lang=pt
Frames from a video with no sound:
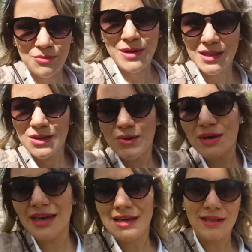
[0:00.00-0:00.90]
pro
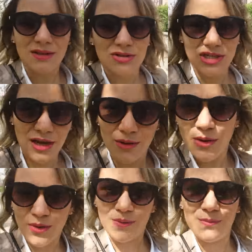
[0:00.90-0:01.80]
metrô, que ainda não
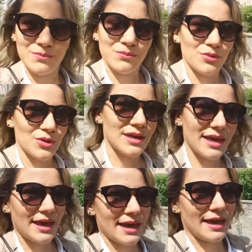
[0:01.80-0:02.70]
chegou,
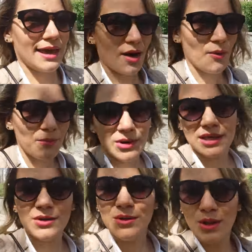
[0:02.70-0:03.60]
porque é um
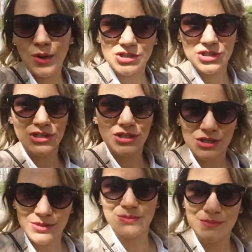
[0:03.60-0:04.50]
pouquinho
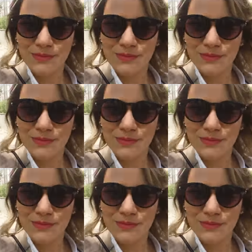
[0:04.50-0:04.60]
longe.